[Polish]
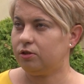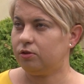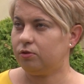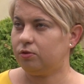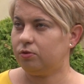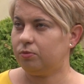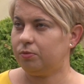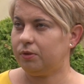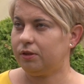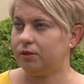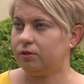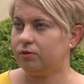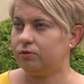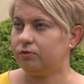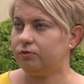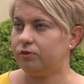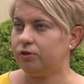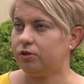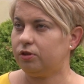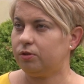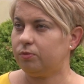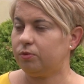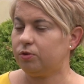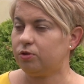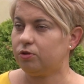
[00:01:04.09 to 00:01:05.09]
dokumentów
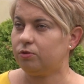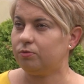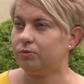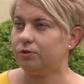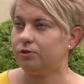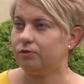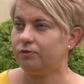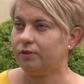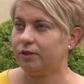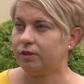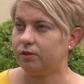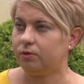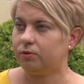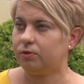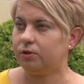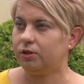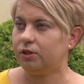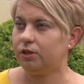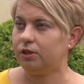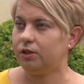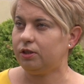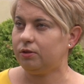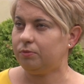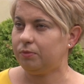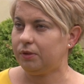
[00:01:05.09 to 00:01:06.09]
i to muszą być
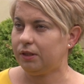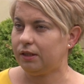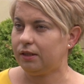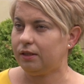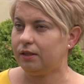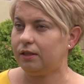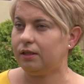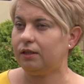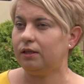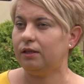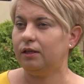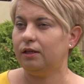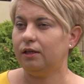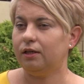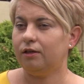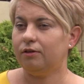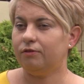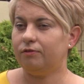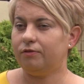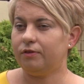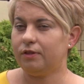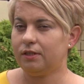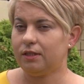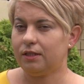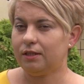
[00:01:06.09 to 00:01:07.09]
fakturki imienne
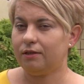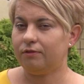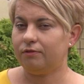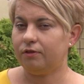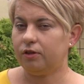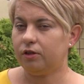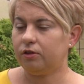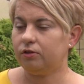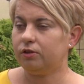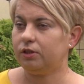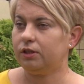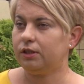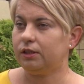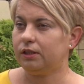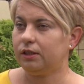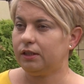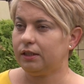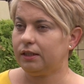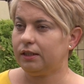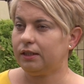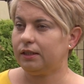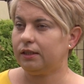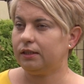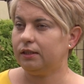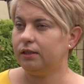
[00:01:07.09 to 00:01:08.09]
wystawione
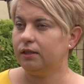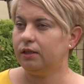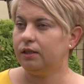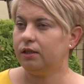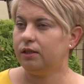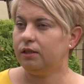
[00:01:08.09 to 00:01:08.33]
na